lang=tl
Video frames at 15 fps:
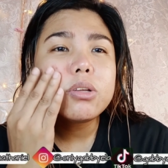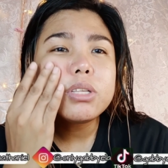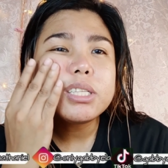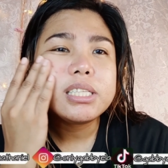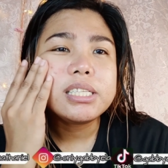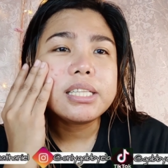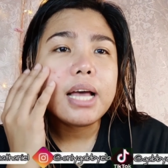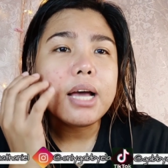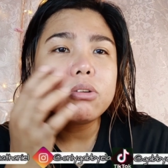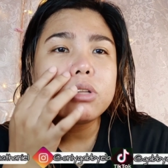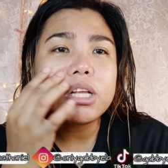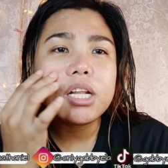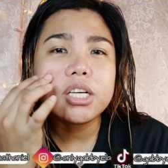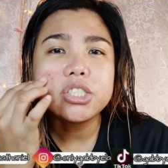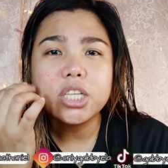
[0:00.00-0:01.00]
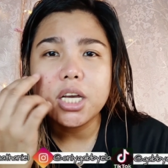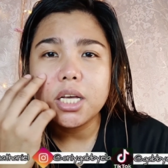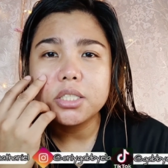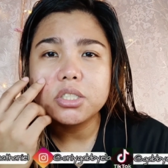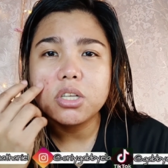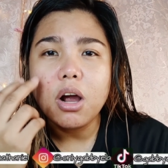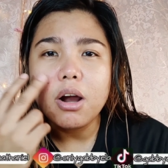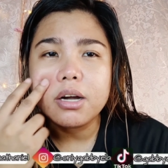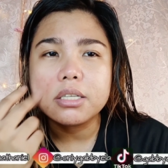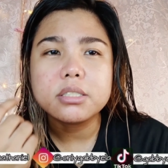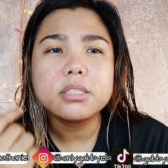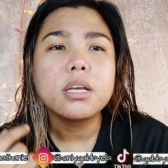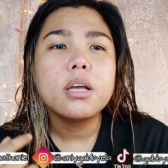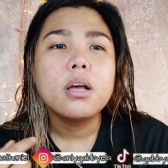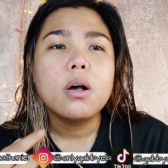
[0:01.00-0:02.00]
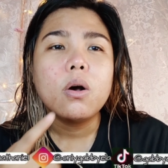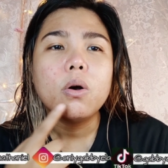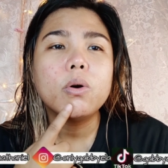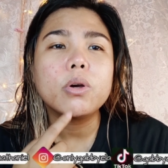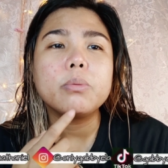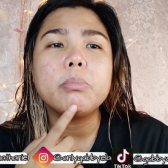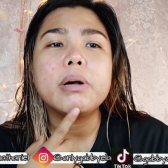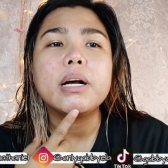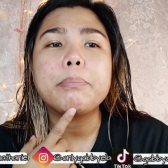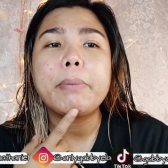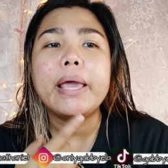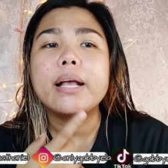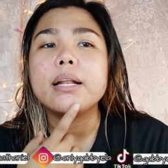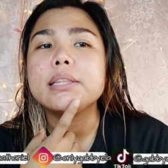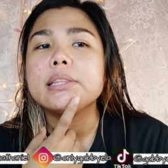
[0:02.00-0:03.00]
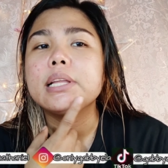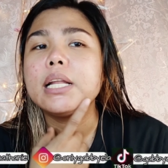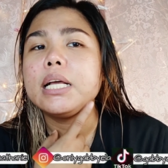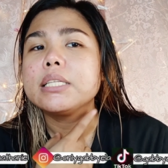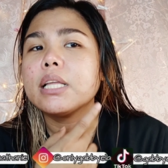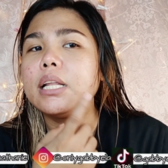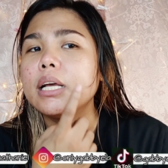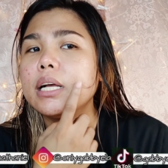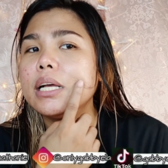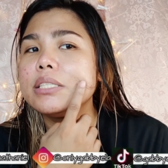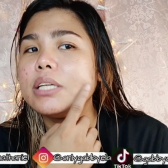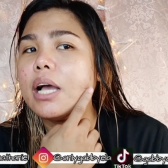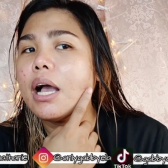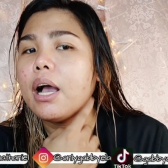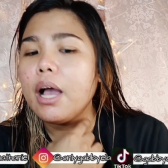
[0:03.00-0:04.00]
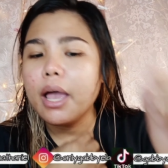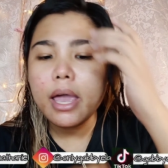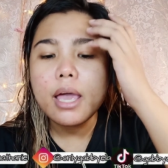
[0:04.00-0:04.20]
Ngayon, hindi na. Ano na lang siya, scars or mga peklat na lang talaga siya.